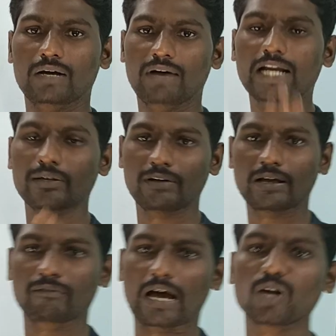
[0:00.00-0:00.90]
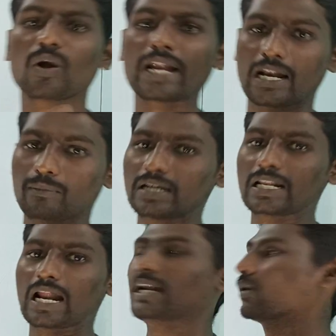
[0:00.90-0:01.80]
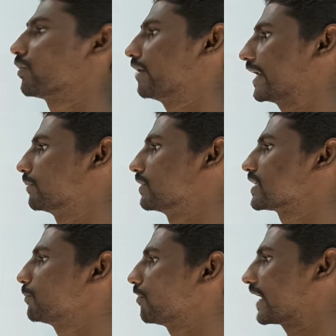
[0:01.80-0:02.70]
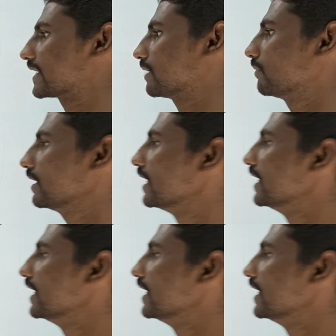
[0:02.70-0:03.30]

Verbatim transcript: வேரி அன்னோன் எலமெண்ட் இல்லை அன்னோன் வேரியபிள்ஸ் இப்போ ஃபார் எக்ஸாம்பிள்